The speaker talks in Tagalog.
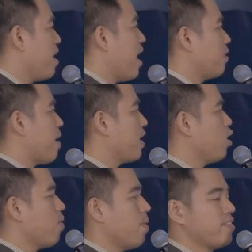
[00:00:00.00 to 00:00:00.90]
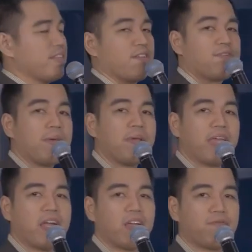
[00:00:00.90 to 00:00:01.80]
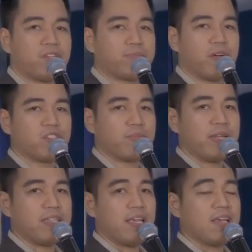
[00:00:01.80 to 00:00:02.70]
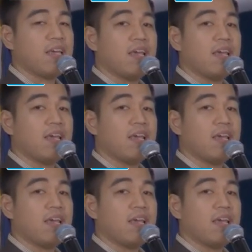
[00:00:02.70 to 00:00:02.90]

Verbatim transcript: at maaaring lumabas ng Philippine Area of Responsibility